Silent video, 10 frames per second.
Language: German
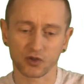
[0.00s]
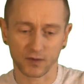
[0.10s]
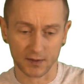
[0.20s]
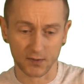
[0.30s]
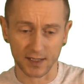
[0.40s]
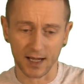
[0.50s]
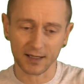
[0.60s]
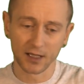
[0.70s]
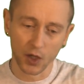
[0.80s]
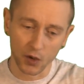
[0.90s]
schwer zu
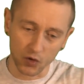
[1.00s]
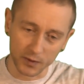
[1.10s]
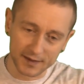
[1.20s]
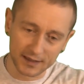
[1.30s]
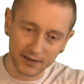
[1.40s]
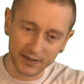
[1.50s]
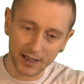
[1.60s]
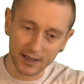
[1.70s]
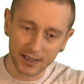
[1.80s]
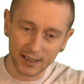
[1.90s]
sagen. Übrigens hier
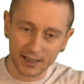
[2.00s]
wieder